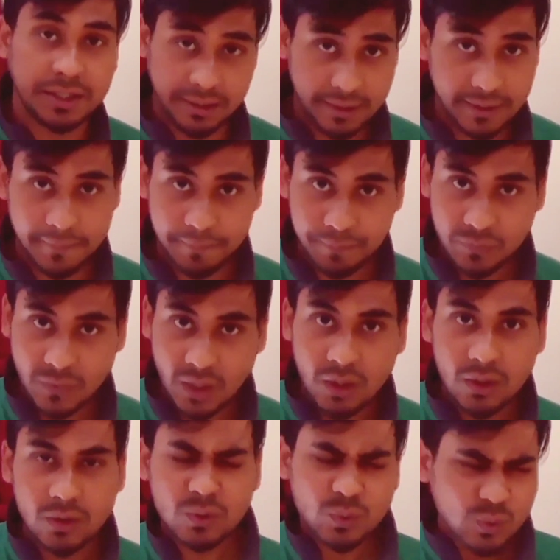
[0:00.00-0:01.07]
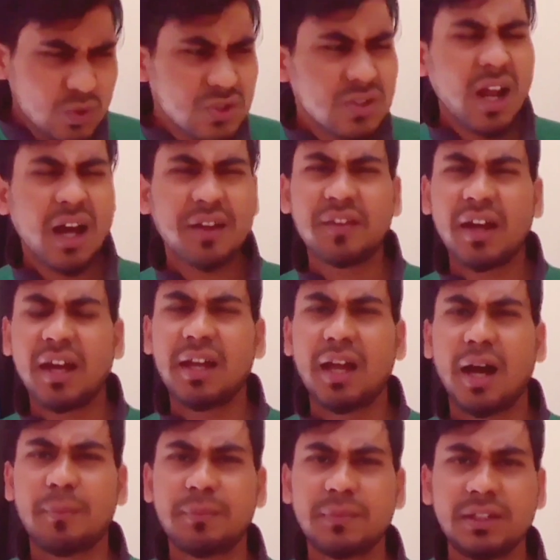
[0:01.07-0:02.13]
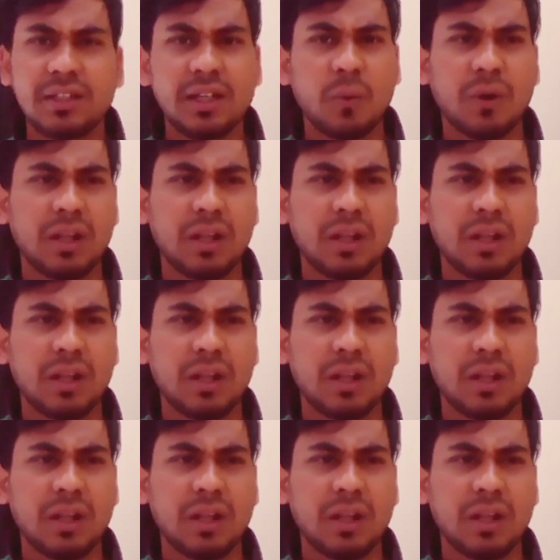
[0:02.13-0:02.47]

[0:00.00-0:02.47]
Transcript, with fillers: है दूसरा आता है हम ये